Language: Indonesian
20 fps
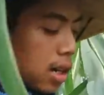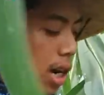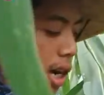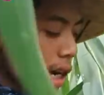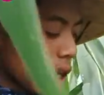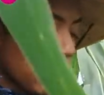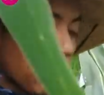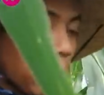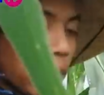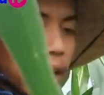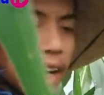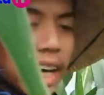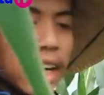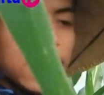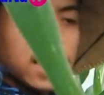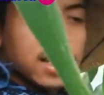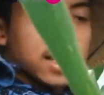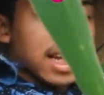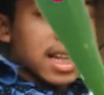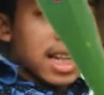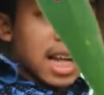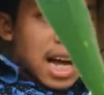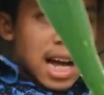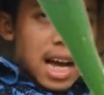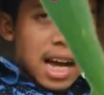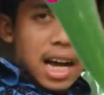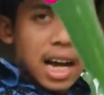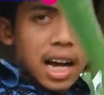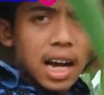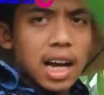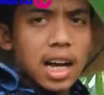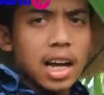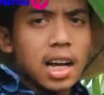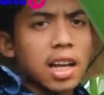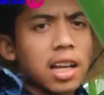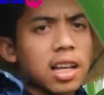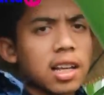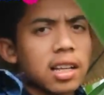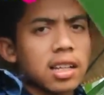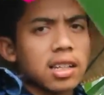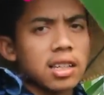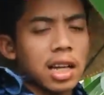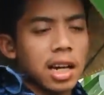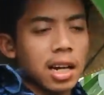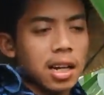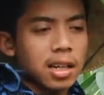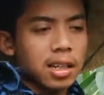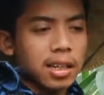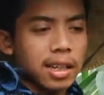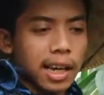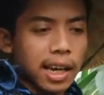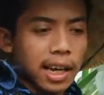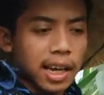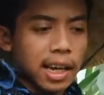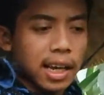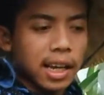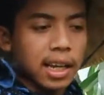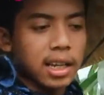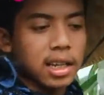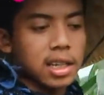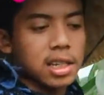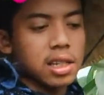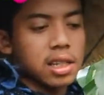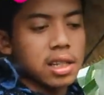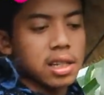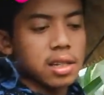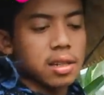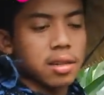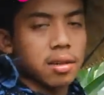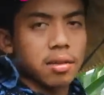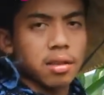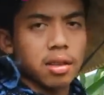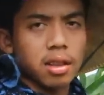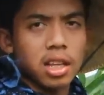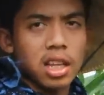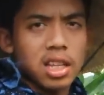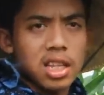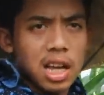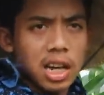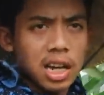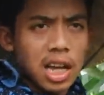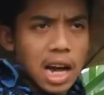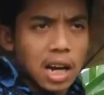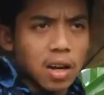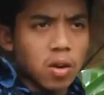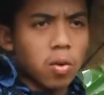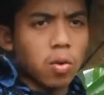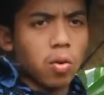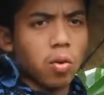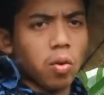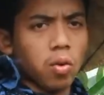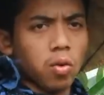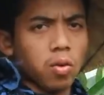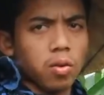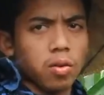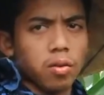angge wae jet A sarang TS diaduk